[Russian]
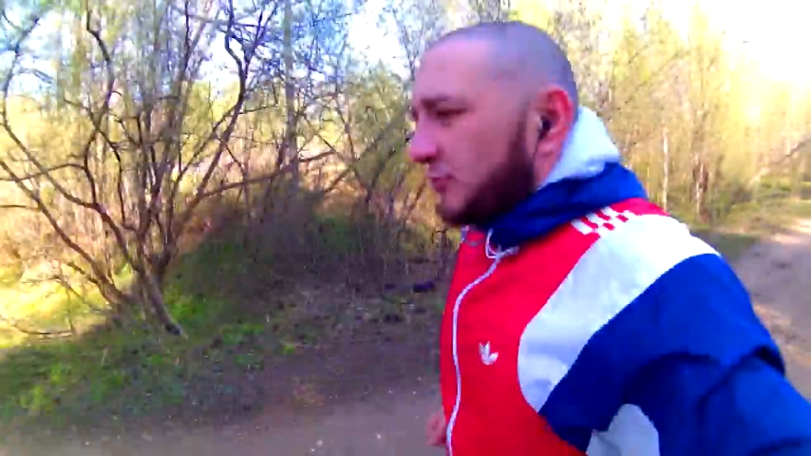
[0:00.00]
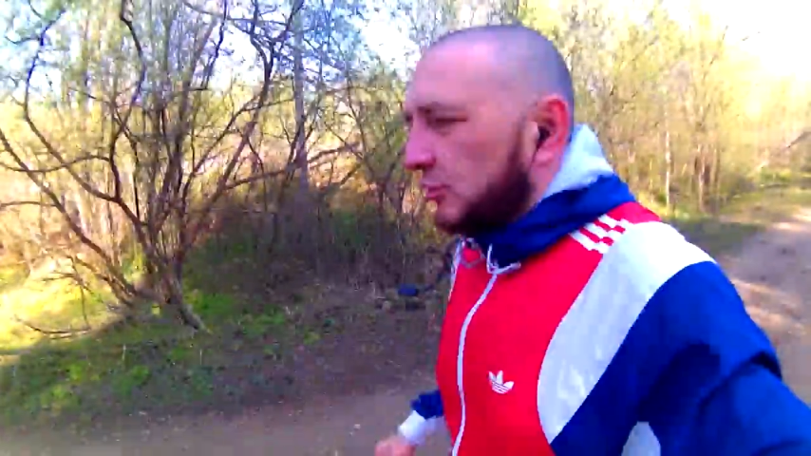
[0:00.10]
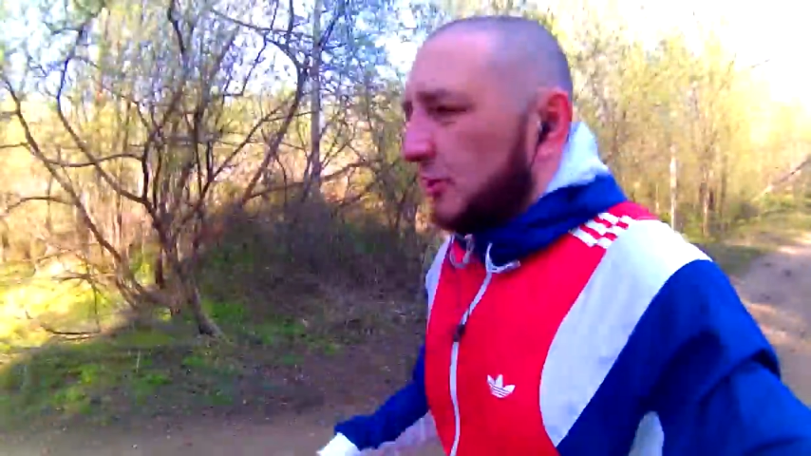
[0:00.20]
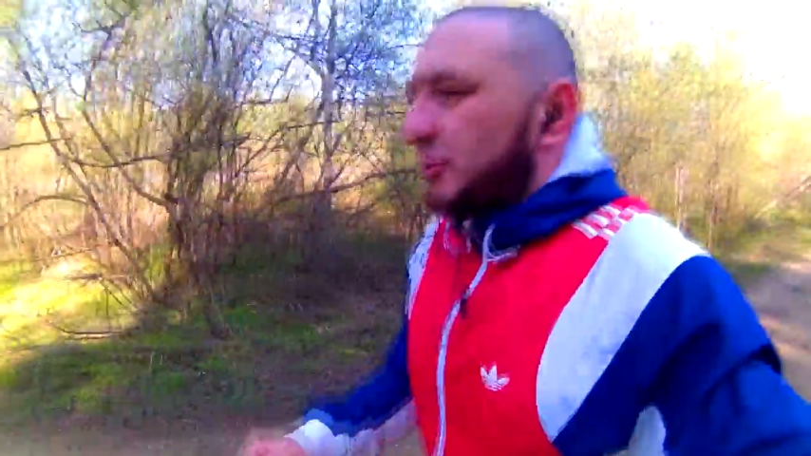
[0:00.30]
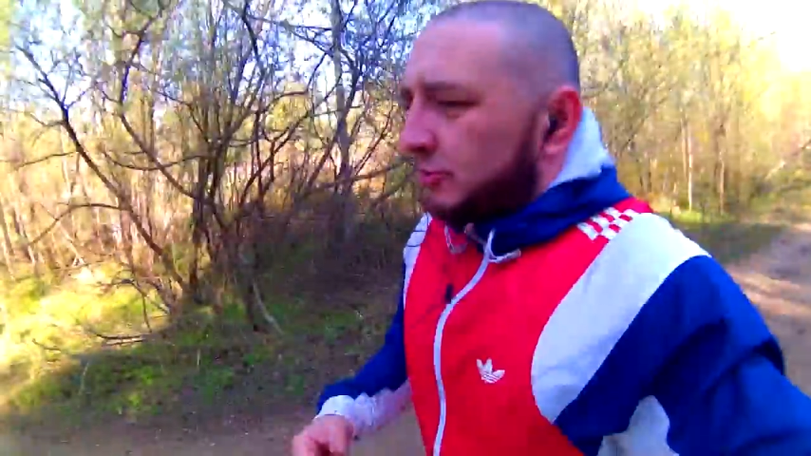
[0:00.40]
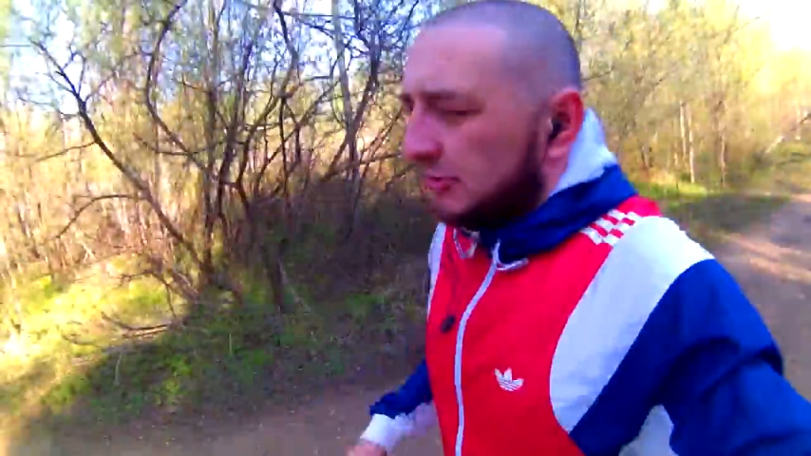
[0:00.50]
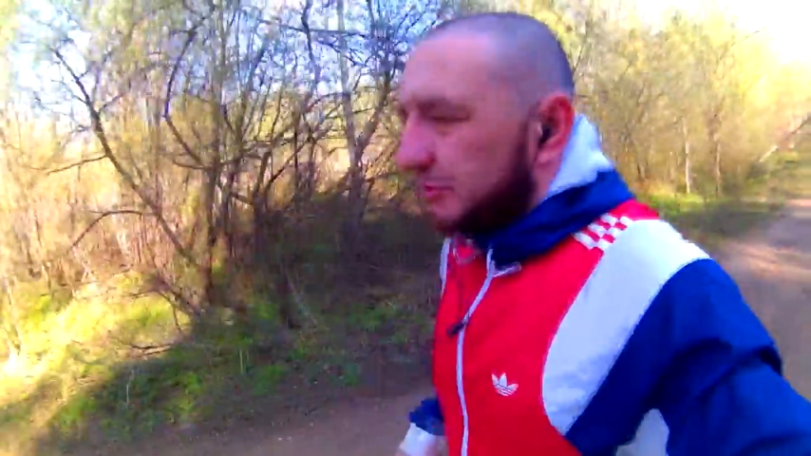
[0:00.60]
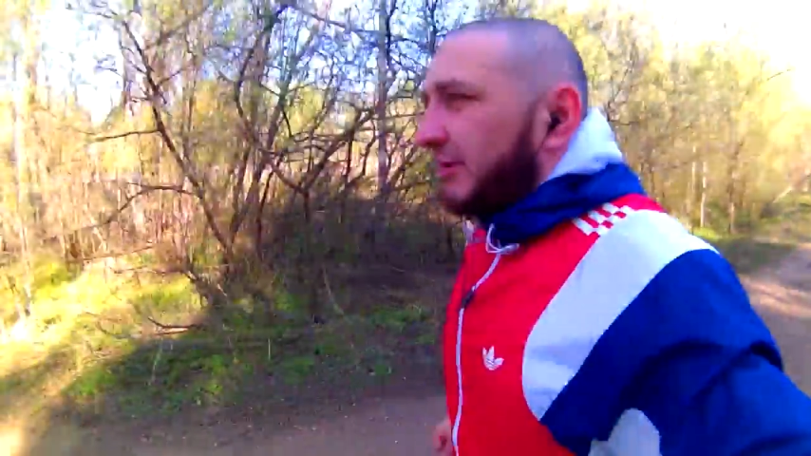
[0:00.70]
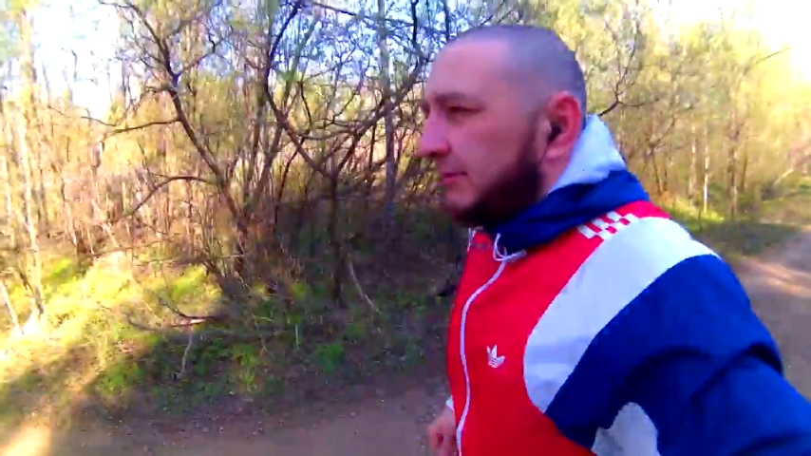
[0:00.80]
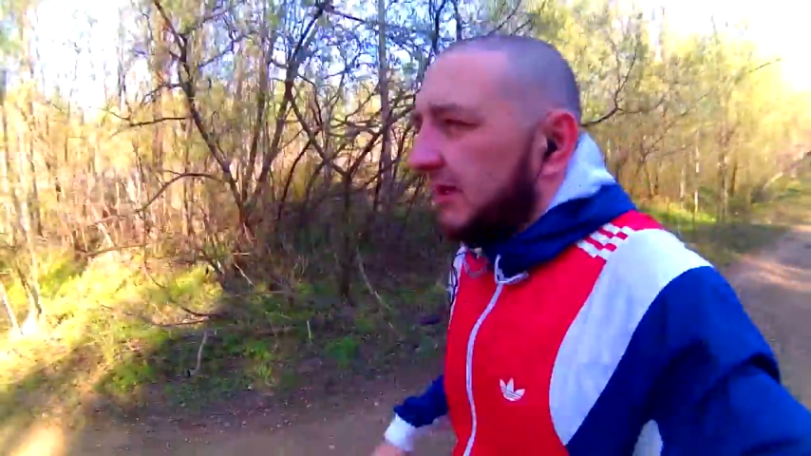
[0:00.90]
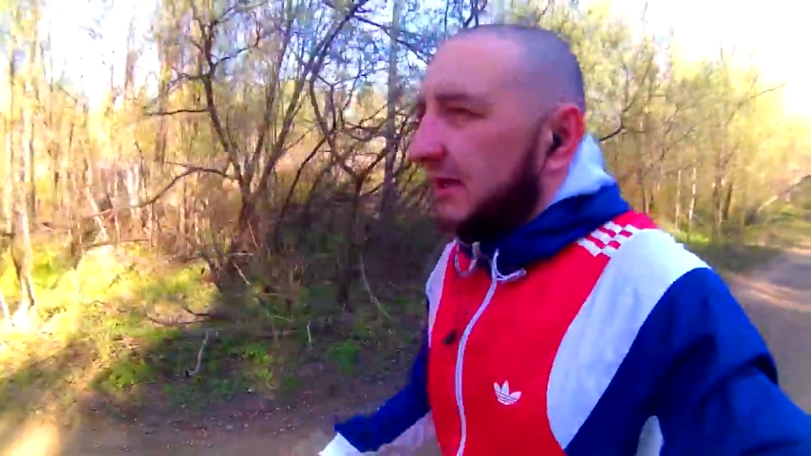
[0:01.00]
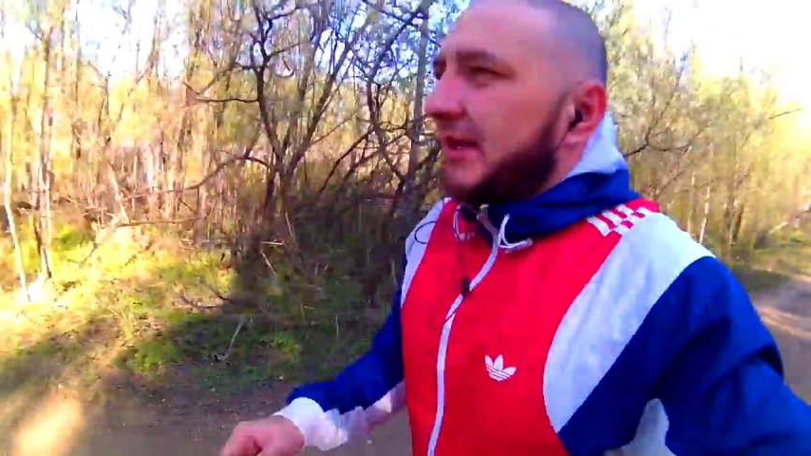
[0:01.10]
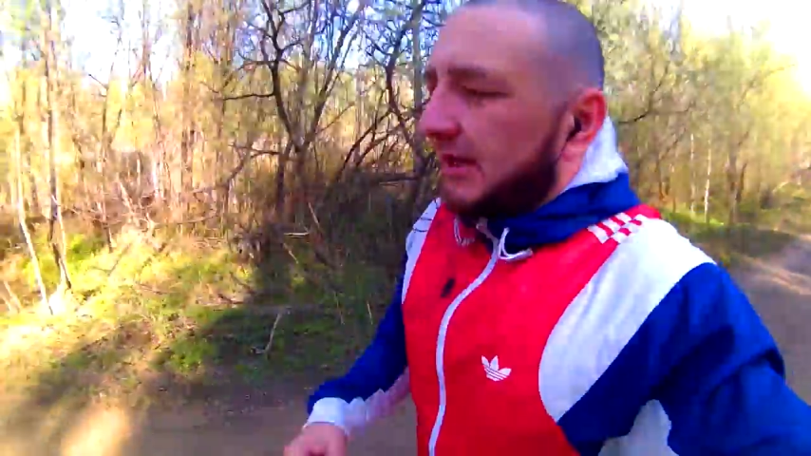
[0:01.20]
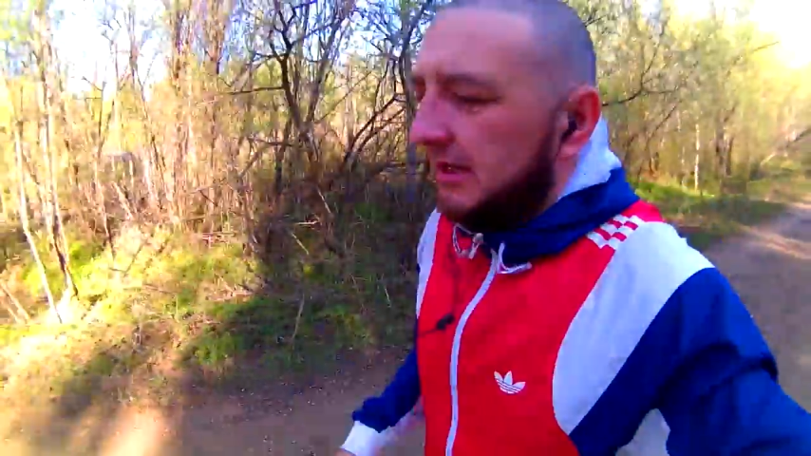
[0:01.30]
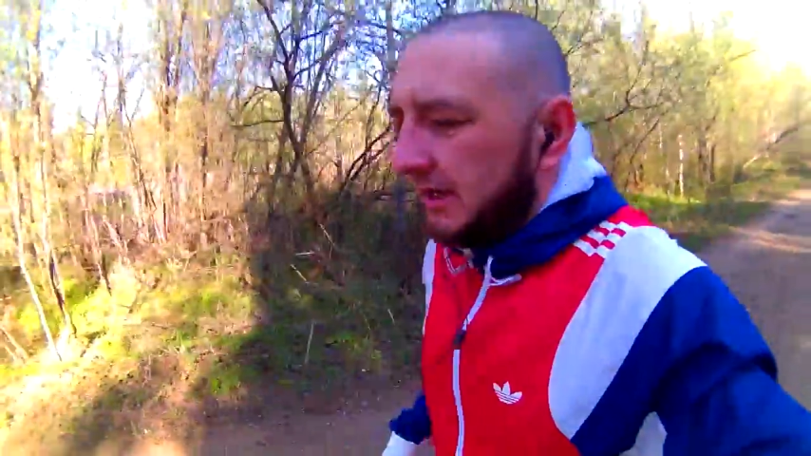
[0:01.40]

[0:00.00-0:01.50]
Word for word: скоростью примерно